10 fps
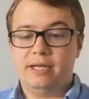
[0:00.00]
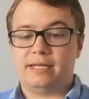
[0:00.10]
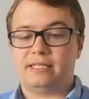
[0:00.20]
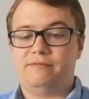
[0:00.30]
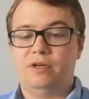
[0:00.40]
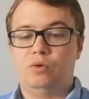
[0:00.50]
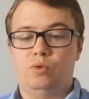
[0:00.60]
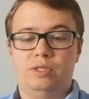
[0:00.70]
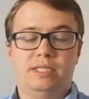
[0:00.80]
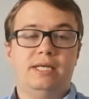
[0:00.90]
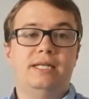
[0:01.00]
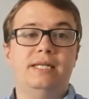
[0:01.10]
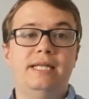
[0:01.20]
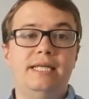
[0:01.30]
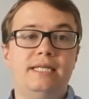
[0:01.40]
dass wir uns
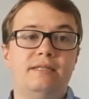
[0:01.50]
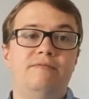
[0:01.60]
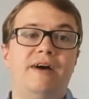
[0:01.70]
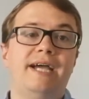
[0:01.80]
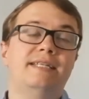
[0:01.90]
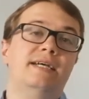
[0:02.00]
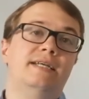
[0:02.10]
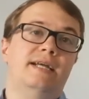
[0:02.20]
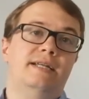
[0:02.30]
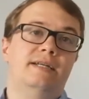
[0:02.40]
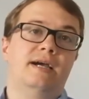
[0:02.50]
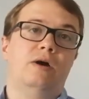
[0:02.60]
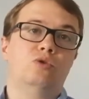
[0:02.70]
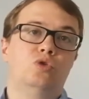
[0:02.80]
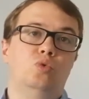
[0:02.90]
nicht weiter in eine
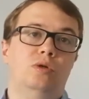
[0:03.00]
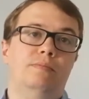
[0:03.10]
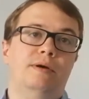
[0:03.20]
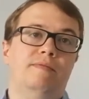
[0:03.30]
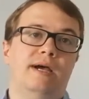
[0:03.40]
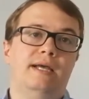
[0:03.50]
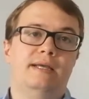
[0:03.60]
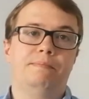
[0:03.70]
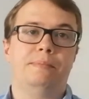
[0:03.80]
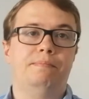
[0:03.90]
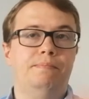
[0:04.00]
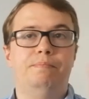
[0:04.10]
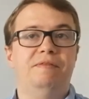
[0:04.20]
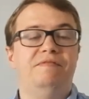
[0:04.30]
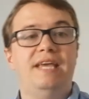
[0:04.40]
Grauzone be
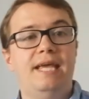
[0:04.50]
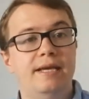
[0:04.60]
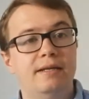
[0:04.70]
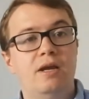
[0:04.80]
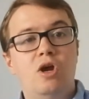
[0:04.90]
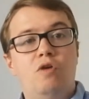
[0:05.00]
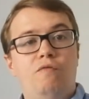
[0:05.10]
bewegen,